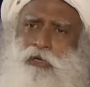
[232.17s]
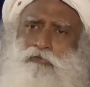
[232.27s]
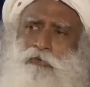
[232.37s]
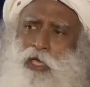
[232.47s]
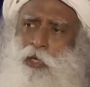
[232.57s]

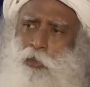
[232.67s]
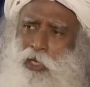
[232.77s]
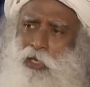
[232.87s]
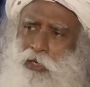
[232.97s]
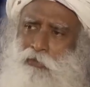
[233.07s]
Это
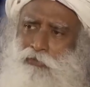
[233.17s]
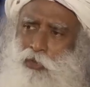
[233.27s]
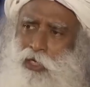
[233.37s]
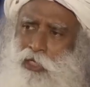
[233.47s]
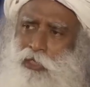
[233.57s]
предвзятый
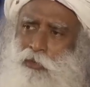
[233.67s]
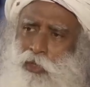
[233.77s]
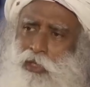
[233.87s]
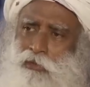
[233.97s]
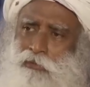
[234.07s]
взгляд на
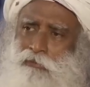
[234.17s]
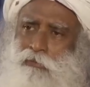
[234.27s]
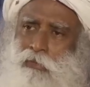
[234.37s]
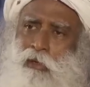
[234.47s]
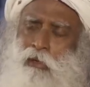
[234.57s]
мир.
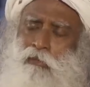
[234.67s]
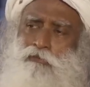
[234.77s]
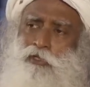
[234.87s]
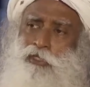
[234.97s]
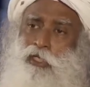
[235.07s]

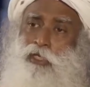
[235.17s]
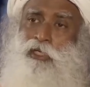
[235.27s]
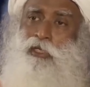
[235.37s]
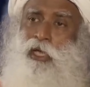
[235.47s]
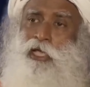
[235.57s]
В
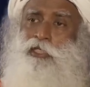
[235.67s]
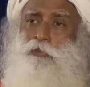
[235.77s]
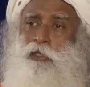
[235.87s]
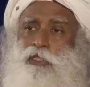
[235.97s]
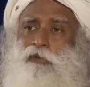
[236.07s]
некоторых
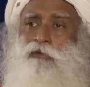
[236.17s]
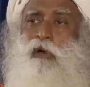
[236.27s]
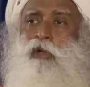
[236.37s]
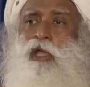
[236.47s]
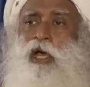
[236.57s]
аспектах нашей
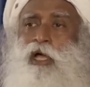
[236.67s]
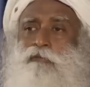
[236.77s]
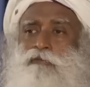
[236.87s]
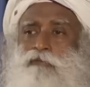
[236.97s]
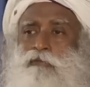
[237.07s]
жизни
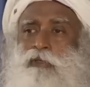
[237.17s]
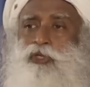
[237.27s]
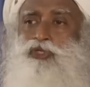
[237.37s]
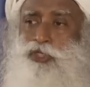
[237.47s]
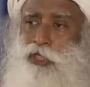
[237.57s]

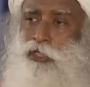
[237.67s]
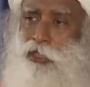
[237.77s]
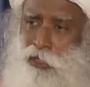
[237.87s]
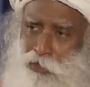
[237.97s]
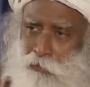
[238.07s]
пол
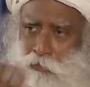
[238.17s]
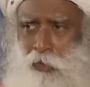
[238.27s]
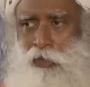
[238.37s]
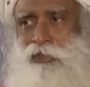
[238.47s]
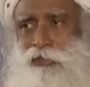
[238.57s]
имеет
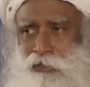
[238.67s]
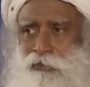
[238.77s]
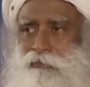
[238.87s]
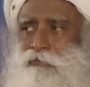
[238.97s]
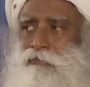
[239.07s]
важное
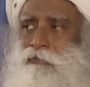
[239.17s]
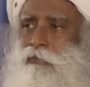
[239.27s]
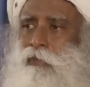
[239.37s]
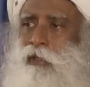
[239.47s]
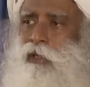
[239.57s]
значение.